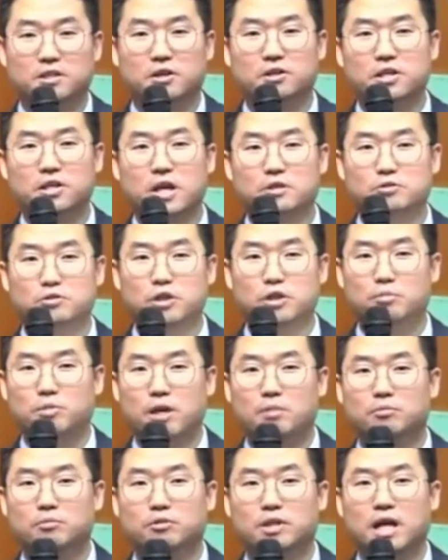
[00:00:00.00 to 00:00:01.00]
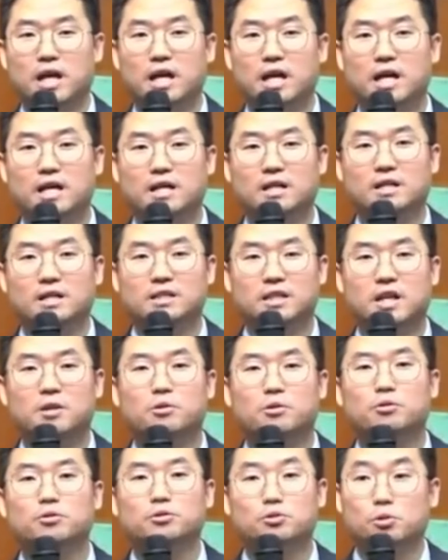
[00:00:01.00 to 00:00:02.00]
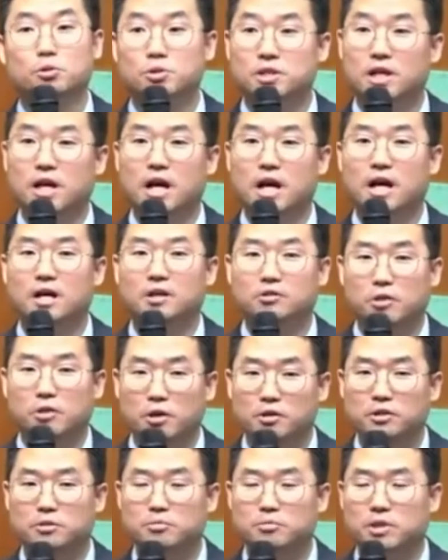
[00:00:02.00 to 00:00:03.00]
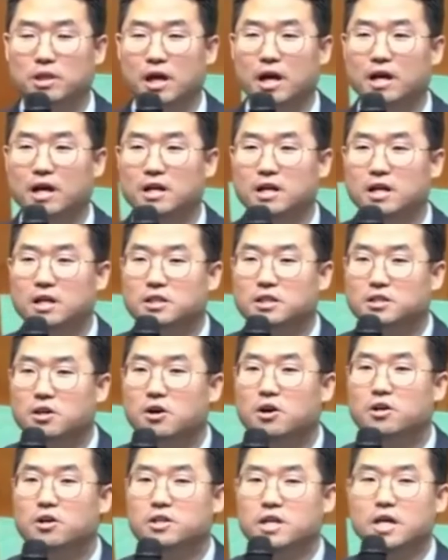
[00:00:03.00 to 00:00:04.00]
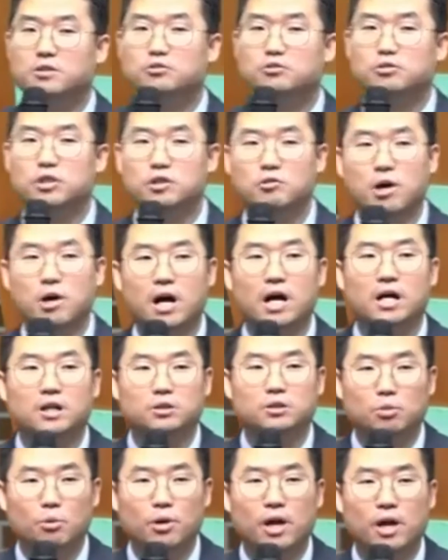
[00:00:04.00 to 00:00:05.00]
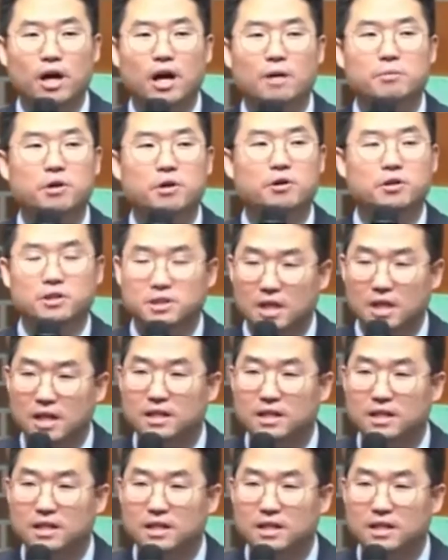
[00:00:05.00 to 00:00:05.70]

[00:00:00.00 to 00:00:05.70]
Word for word: 저 예수님 때문에 새로운 존재가 되었습니다. 저 예수님과 동행하며